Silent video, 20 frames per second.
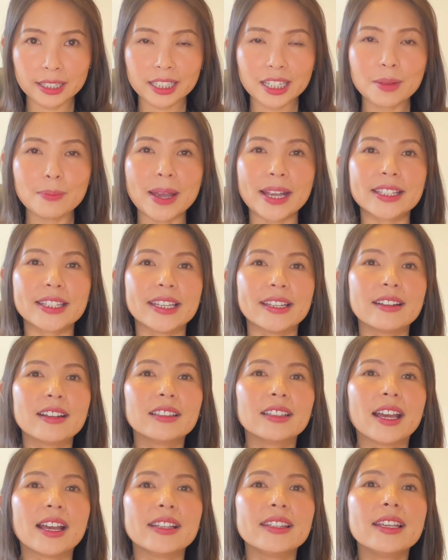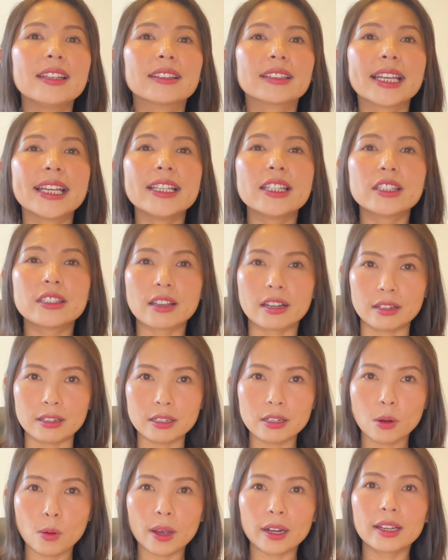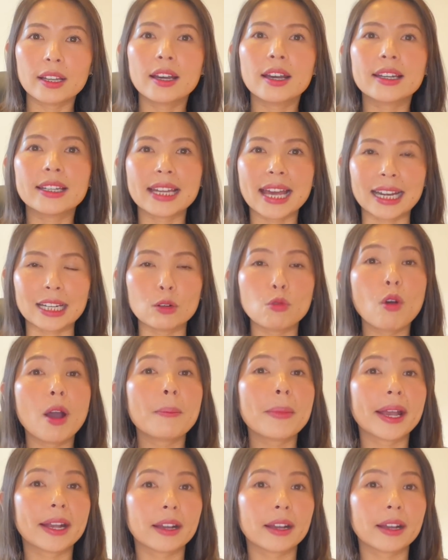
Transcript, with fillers: các bạn chỉ có thể nhìn thấy chữ hoặc là hình ảnh qua màn